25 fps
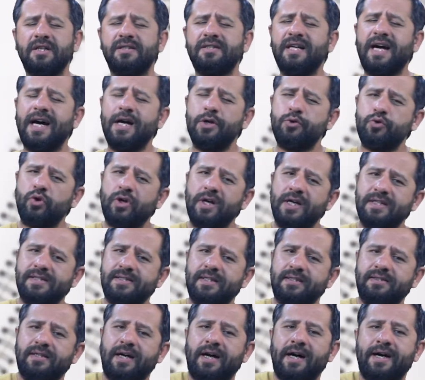Daha çok
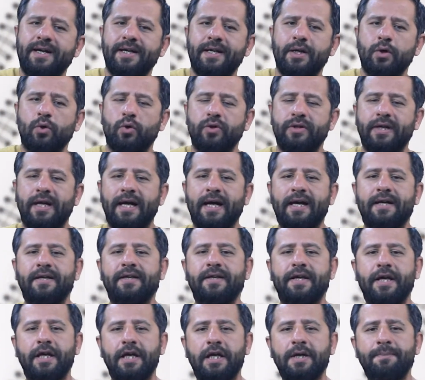aslında tarihi
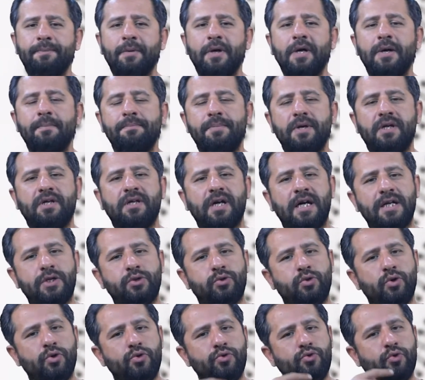olarak gelip birkaç
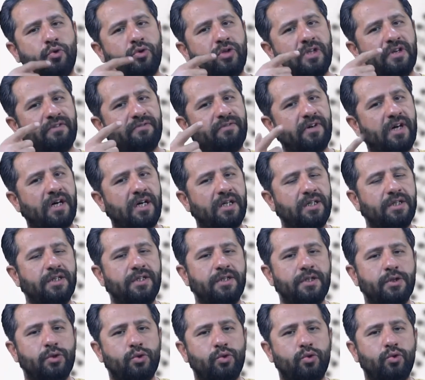sözcükte
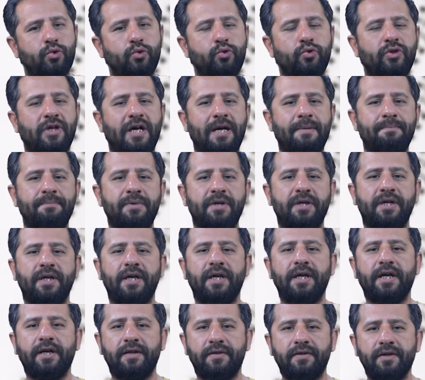varlığını sürdüren
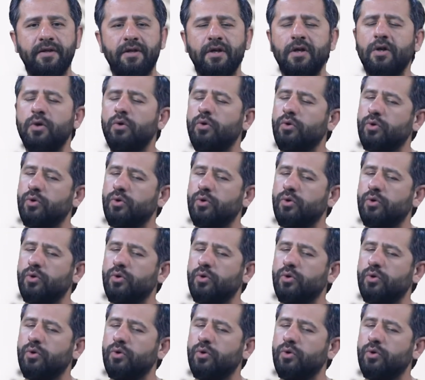bir ektir.